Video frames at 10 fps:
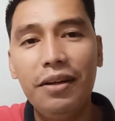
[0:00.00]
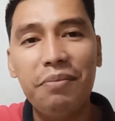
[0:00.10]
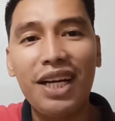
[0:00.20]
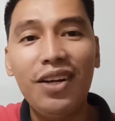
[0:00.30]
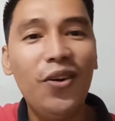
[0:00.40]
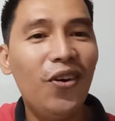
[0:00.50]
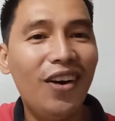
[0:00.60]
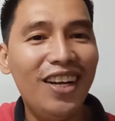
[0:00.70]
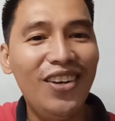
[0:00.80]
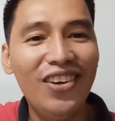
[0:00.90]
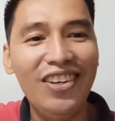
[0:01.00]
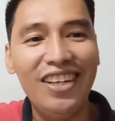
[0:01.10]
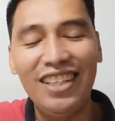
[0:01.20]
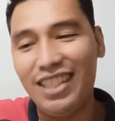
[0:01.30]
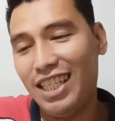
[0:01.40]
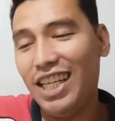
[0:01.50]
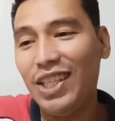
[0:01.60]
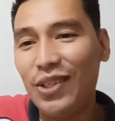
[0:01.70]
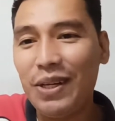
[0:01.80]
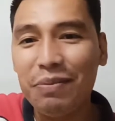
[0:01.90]
parang local yon tapos
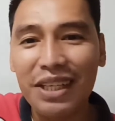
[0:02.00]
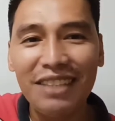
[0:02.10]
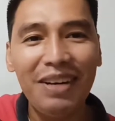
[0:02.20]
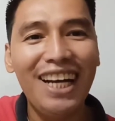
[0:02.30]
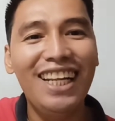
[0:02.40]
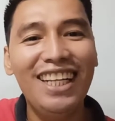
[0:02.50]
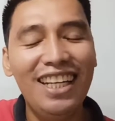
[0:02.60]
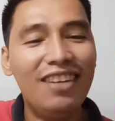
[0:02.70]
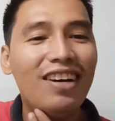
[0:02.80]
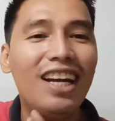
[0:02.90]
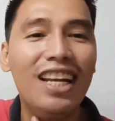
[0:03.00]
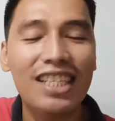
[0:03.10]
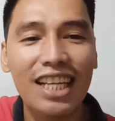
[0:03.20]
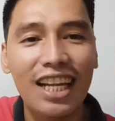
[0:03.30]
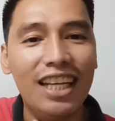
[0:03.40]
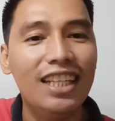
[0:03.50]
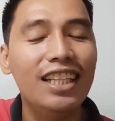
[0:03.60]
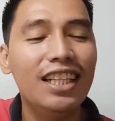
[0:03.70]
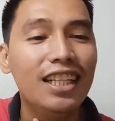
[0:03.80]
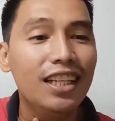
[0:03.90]
ito namang mga naniniwala sa line
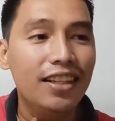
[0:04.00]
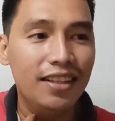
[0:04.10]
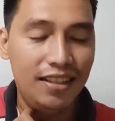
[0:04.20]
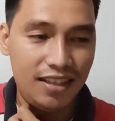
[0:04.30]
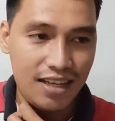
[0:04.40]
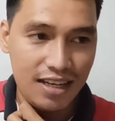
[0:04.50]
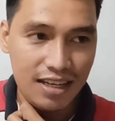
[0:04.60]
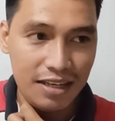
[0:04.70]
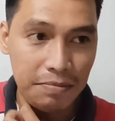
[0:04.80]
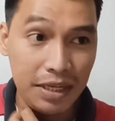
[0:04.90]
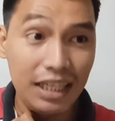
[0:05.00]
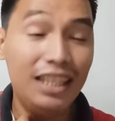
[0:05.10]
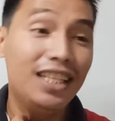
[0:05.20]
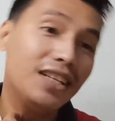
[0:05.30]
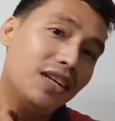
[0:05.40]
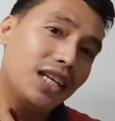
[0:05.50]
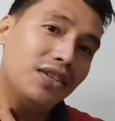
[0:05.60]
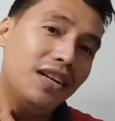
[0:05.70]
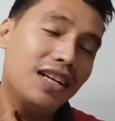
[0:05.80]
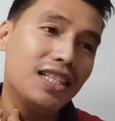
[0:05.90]
uh, parang
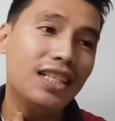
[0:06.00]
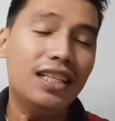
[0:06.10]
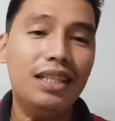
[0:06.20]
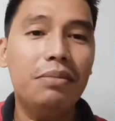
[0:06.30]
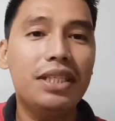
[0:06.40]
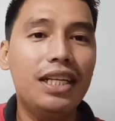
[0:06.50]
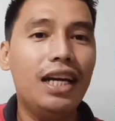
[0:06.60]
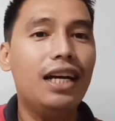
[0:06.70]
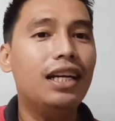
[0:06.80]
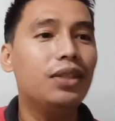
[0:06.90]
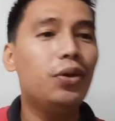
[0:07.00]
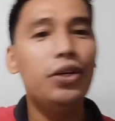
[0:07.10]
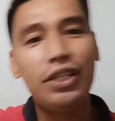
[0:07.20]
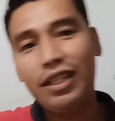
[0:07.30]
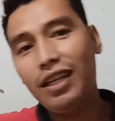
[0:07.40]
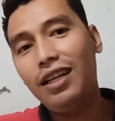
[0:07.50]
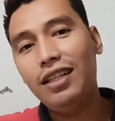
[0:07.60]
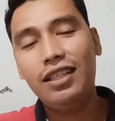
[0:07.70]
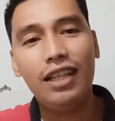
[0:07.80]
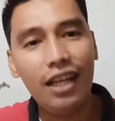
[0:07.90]
international kasi nga 'di ba sila
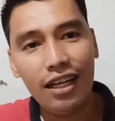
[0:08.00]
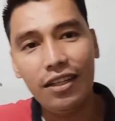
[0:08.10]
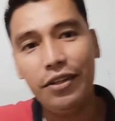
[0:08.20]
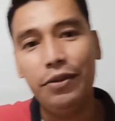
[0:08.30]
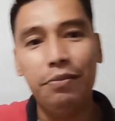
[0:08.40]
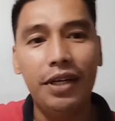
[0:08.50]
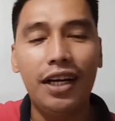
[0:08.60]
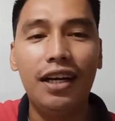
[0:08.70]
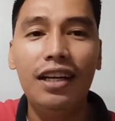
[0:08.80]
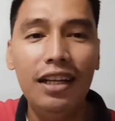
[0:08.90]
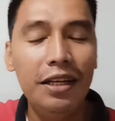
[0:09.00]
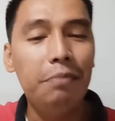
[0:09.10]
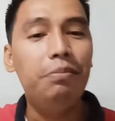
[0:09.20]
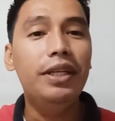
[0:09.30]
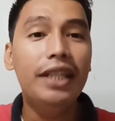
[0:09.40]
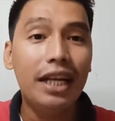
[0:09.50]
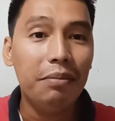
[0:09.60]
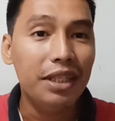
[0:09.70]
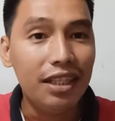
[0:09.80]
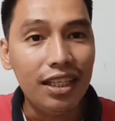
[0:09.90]
Thorsten sila ano yung mga bida
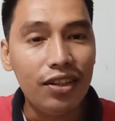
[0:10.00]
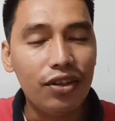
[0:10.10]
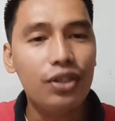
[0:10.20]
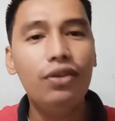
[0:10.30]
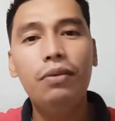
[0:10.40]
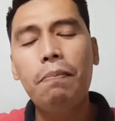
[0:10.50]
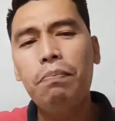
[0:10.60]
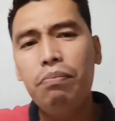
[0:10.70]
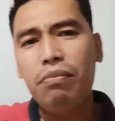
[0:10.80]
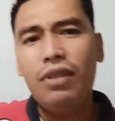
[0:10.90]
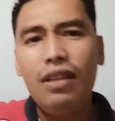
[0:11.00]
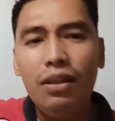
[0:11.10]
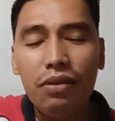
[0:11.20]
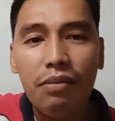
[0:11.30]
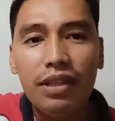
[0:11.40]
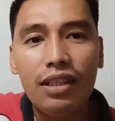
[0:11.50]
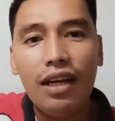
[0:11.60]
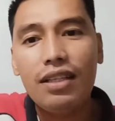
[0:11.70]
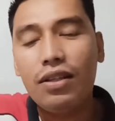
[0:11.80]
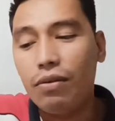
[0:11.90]
naman dito so dito naman
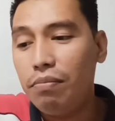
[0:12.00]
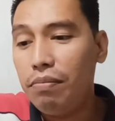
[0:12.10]
guys no